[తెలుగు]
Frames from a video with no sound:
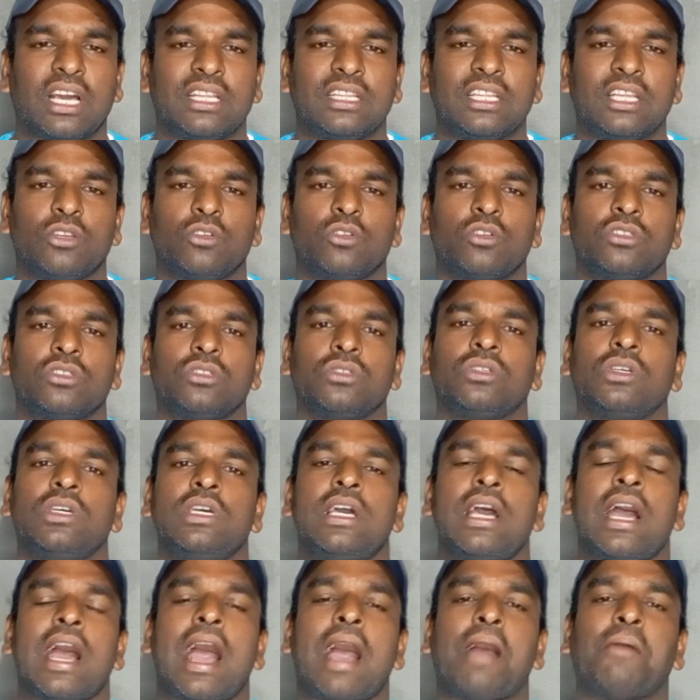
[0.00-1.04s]
అదే రోజు
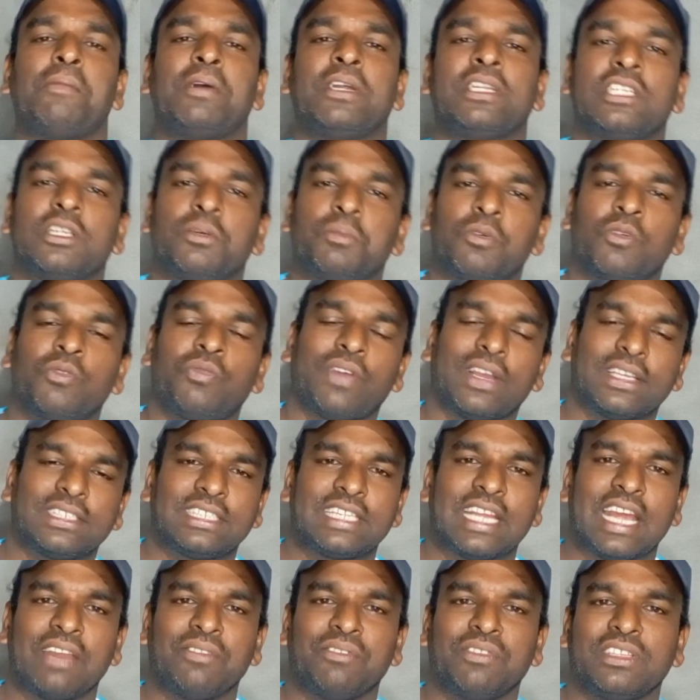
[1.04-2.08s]
అమర్దీప్
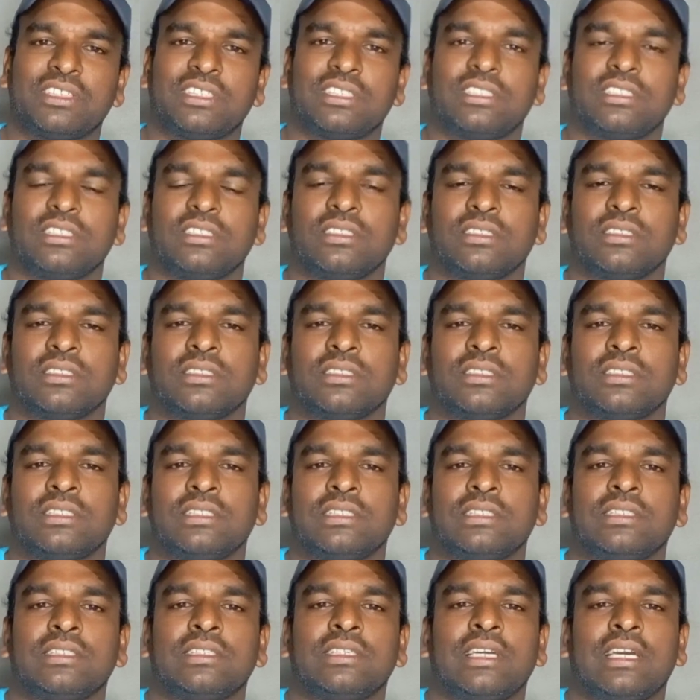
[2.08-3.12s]
ఫస్ట్ యానివర్సరీ
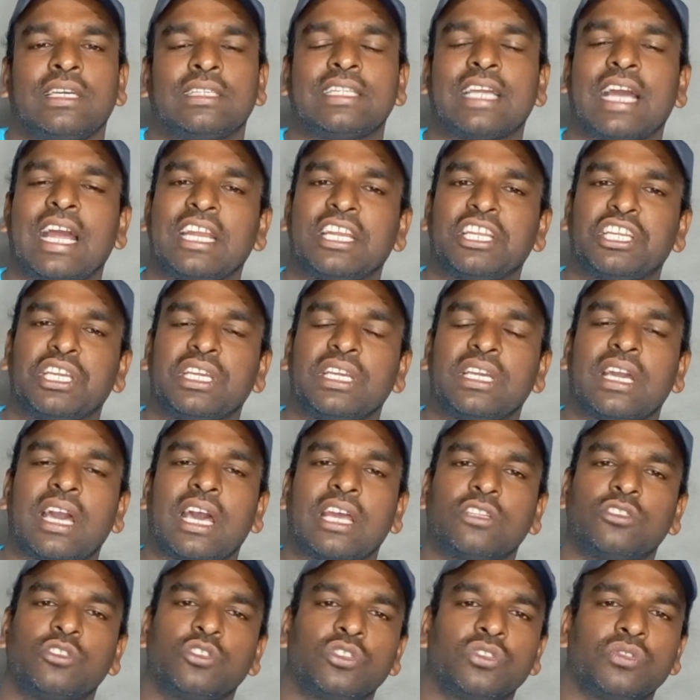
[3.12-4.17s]
దానికి
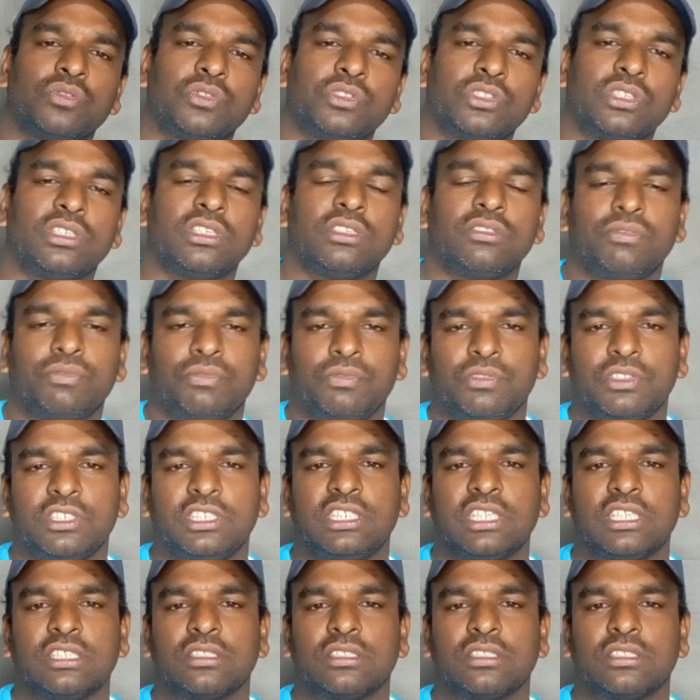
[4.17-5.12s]
అర్జున్ విజ్